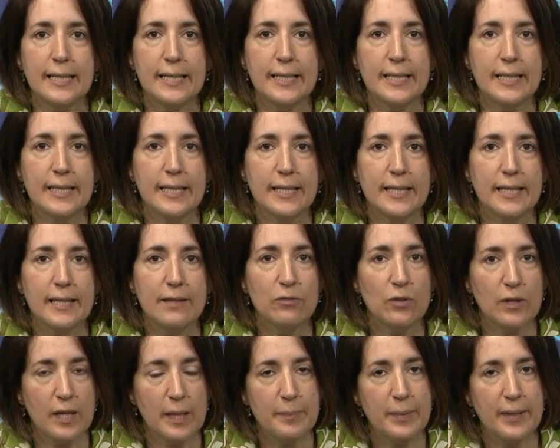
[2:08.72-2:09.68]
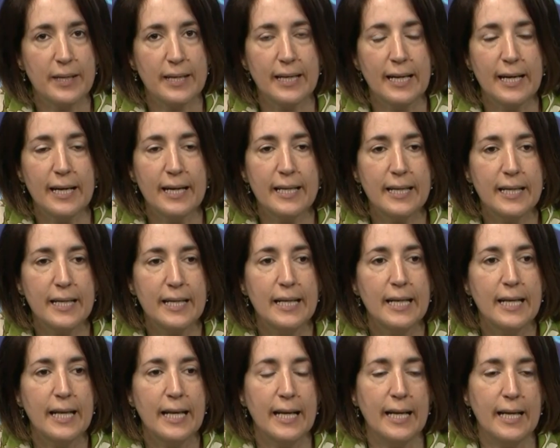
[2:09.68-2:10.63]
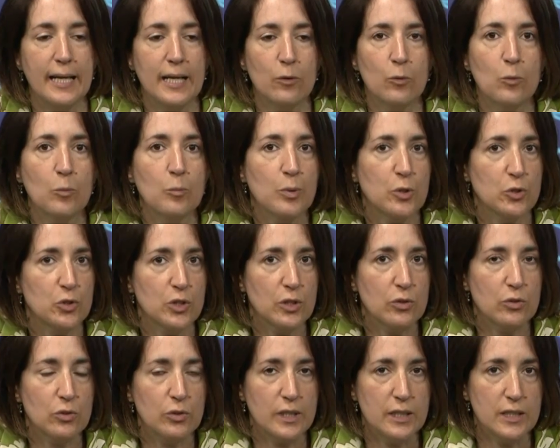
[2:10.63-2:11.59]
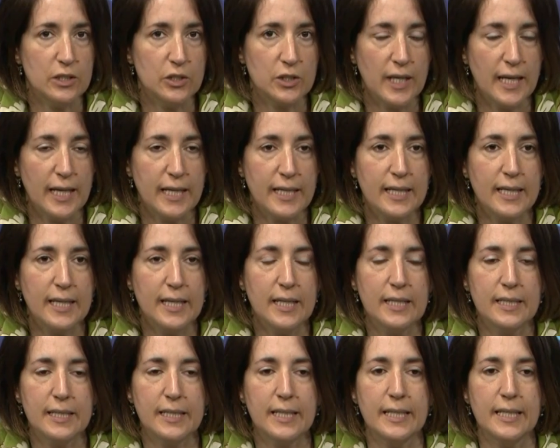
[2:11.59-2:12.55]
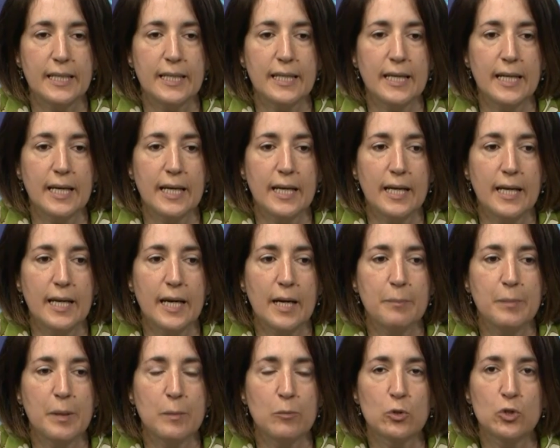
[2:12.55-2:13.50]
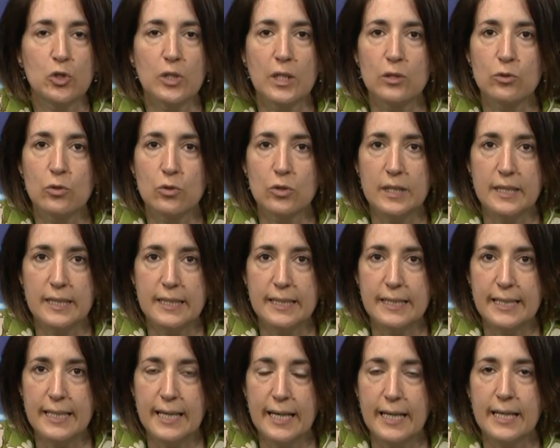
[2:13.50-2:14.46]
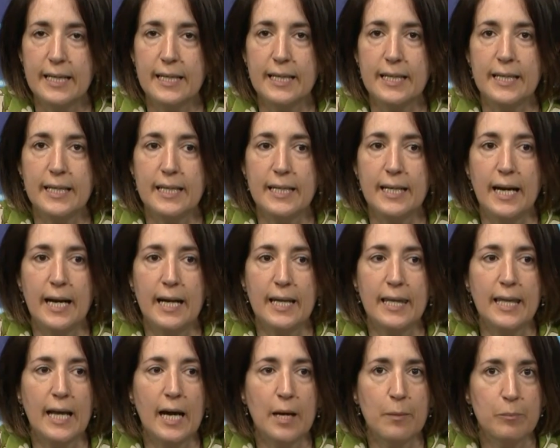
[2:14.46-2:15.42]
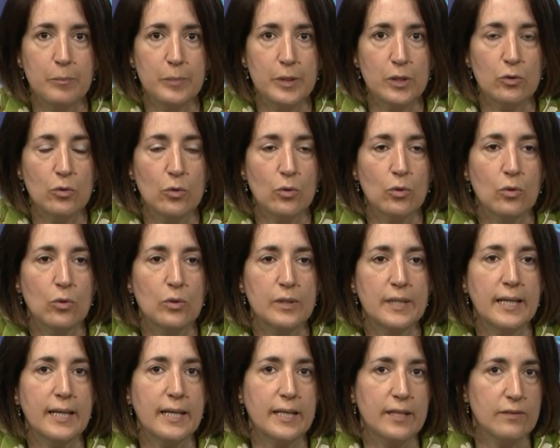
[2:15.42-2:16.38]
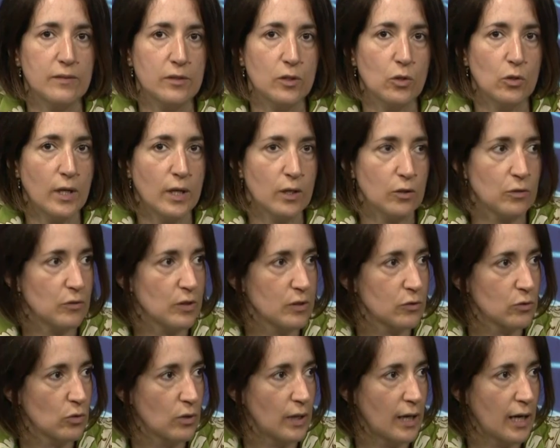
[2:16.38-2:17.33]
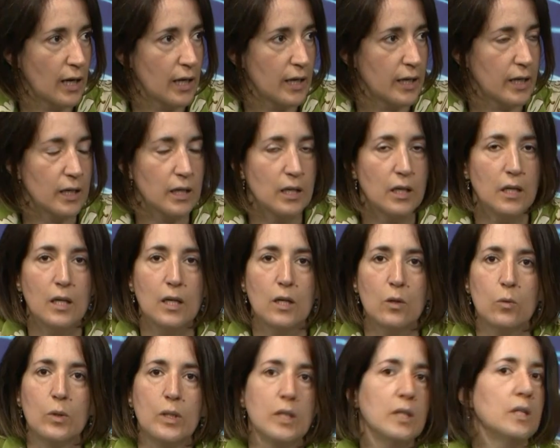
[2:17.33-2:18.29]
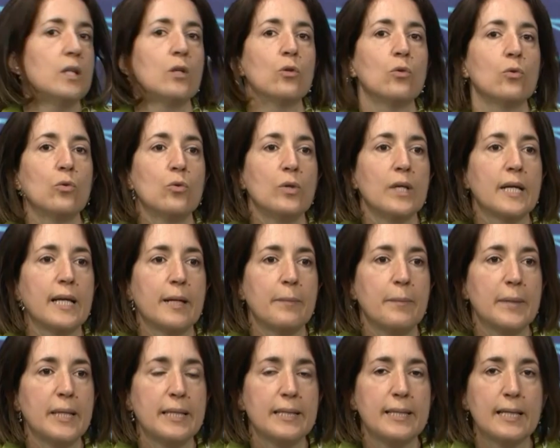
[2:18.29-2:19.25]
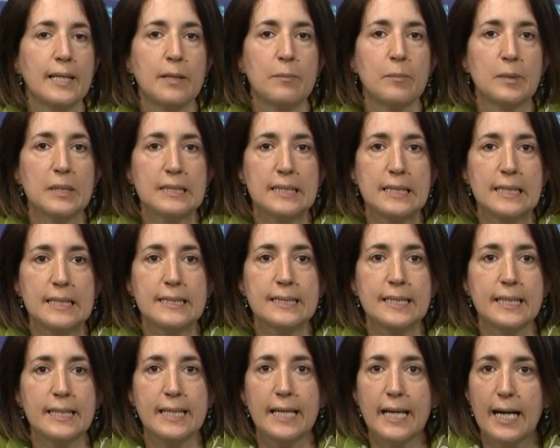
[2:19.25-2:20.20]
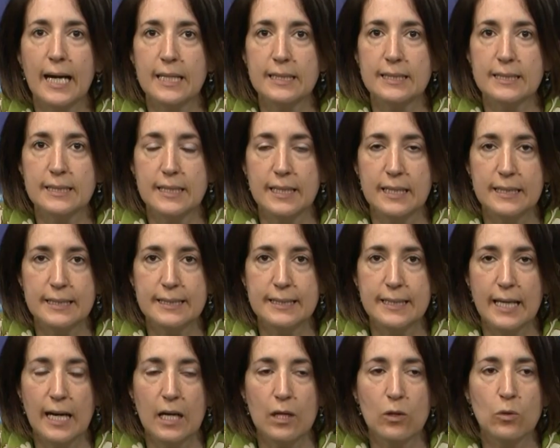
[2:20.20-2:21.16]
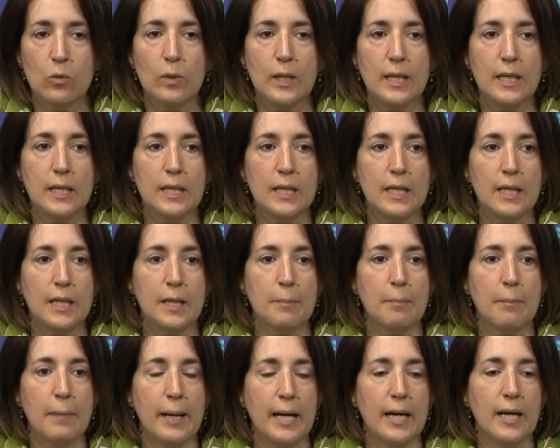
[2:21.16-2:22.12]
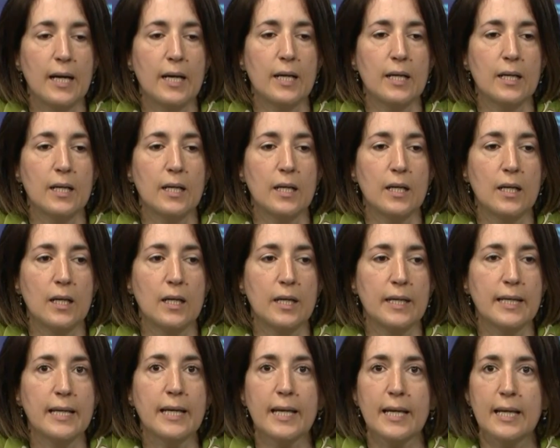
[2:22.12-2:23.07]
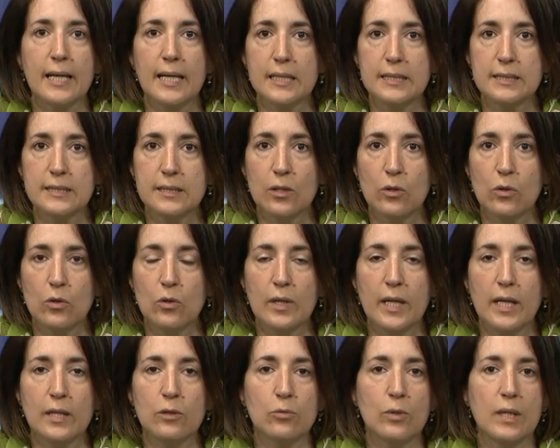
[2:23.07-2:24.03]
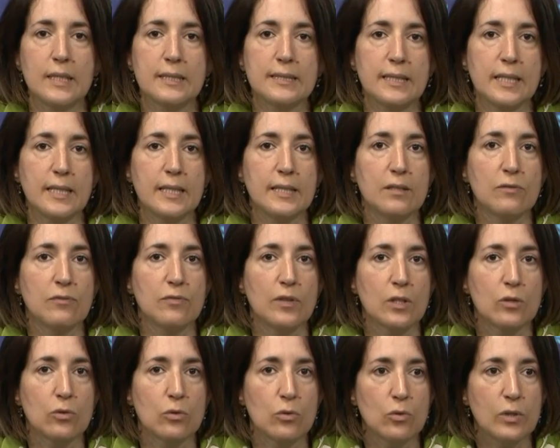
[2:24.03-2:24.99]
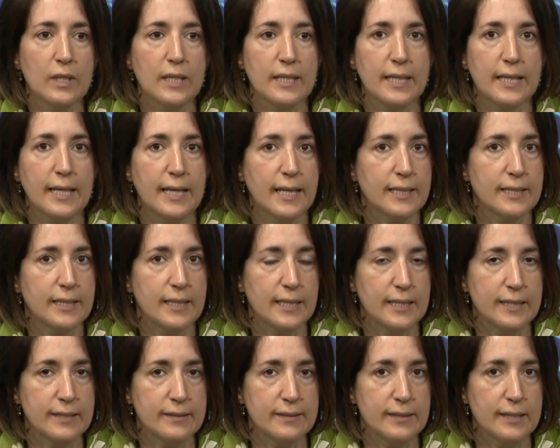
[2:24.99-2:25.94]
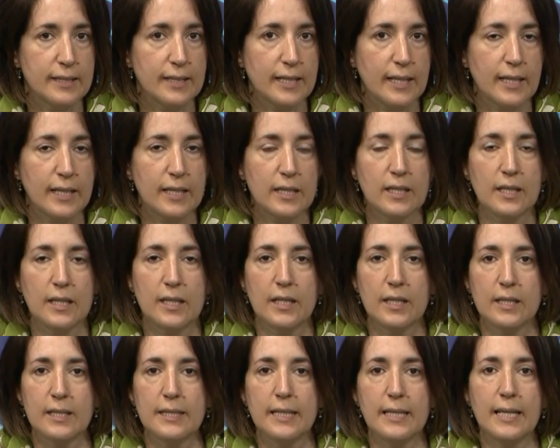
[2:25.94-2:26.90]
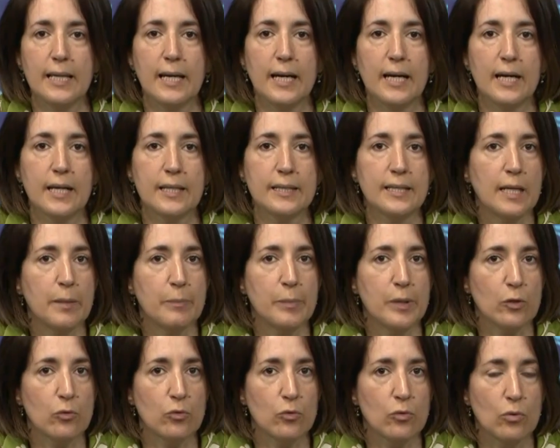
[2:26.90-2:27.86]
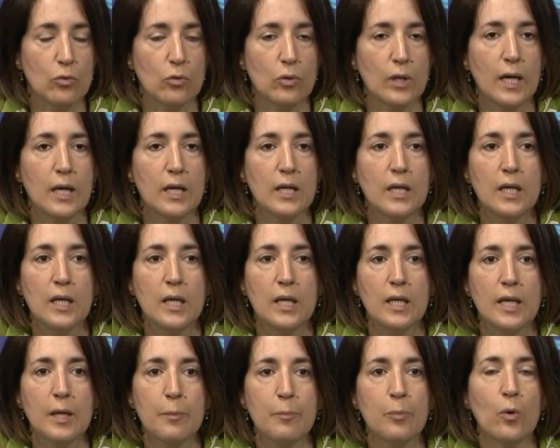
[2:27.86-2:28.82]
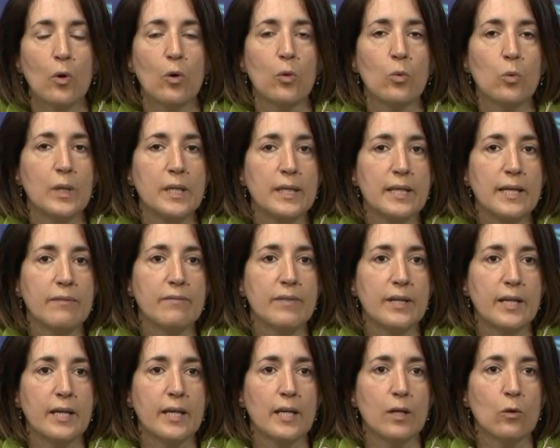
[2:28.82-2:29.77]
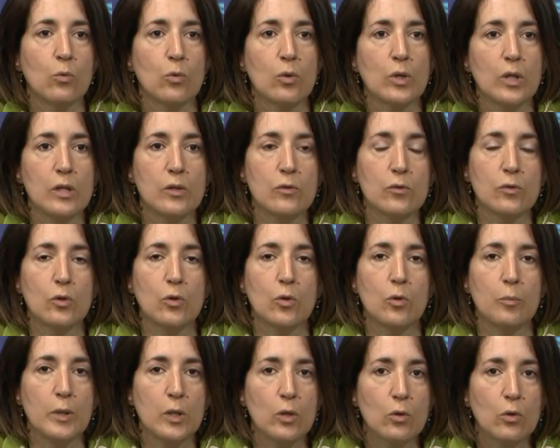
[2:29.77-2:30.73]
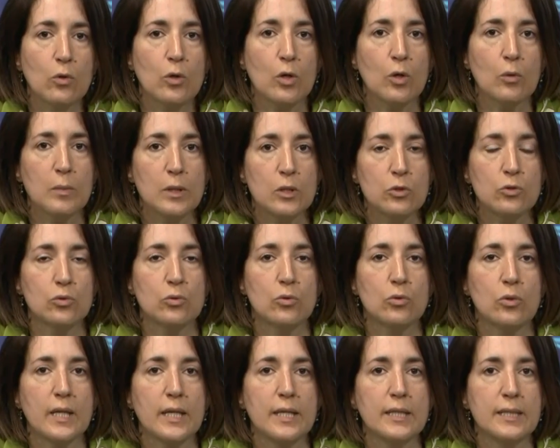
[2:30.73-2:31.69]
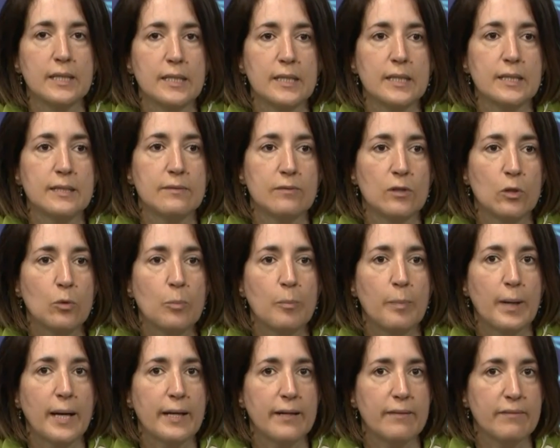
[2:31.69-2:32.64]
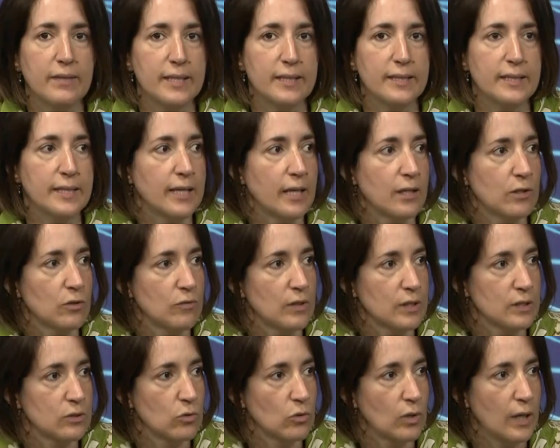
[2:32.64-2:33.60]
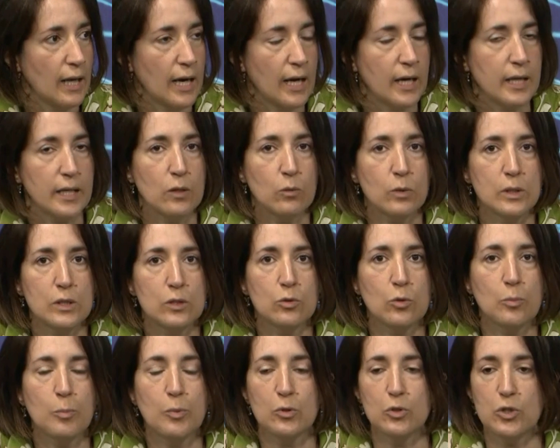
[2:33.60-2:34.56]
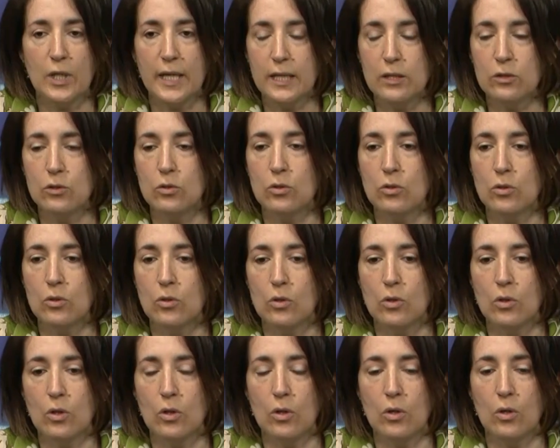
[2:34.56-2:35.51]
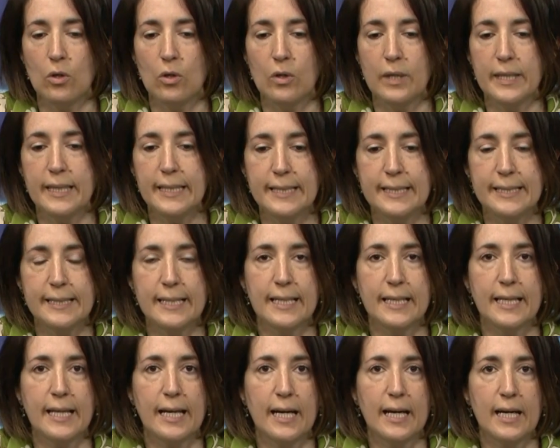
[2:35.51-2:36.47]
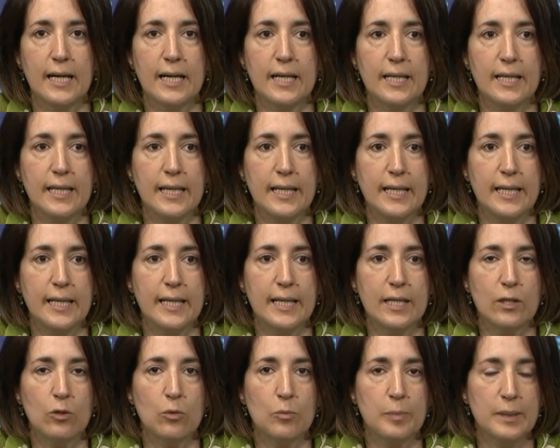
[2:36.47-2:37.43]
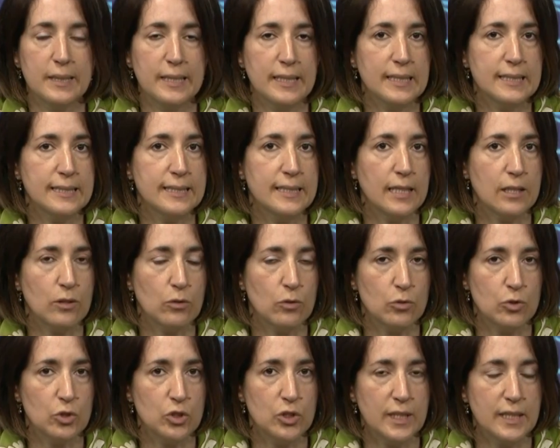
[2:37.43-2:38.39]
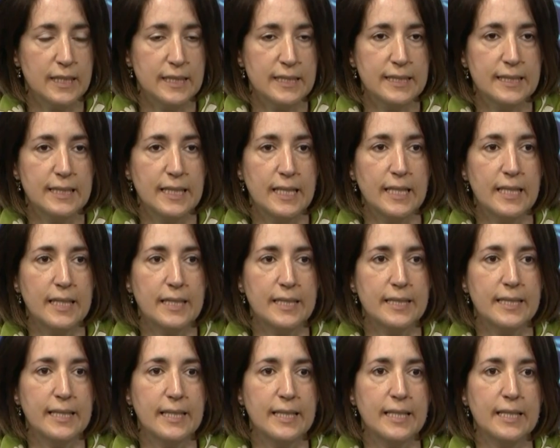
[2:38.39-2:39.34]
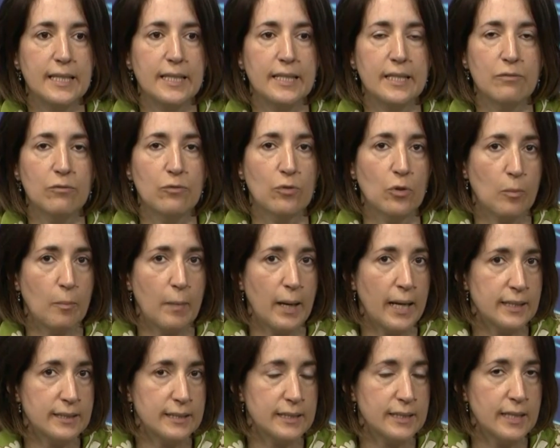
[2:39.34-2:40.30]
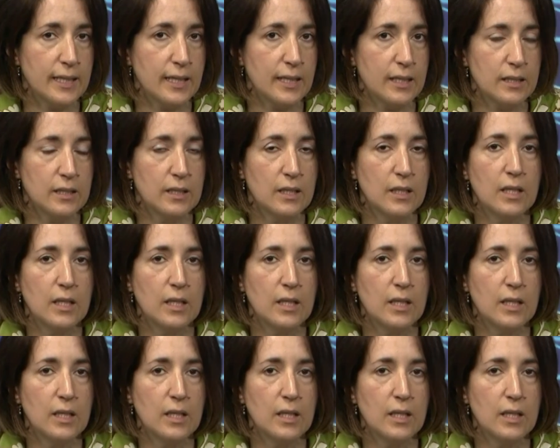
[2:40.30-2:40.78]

le, le vorrei parlare sì. è un progetto di ricerca che eh, abbiamo scelto di dedicare all'ambito del rischio cardiovascolare quindi non unicamente alla presenza di grassi nel sangue, ma eh, in relazione ad una serie di fattori, di caratteristiche eh, della, della persona, che può quindi avere un rischio minore o maggiore di sviluppare eventi cardiovascolari. Questo progetto eh, integra le, le competenze e le conoscenze dell'informatica,